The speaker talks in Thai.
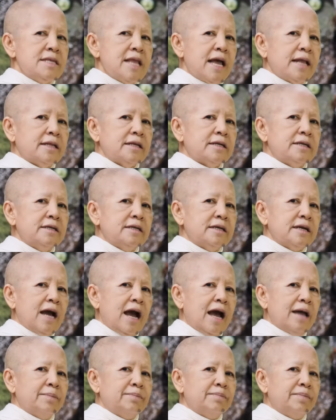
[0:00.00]
นั่นคือ
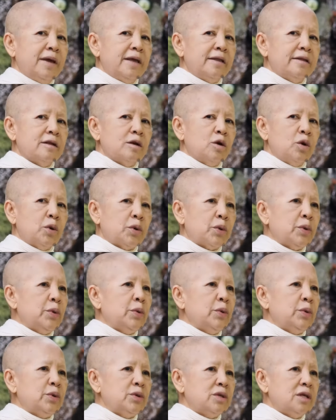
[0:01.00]
การเป็นครู
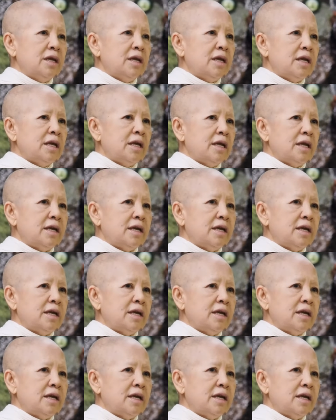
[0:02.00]
ที่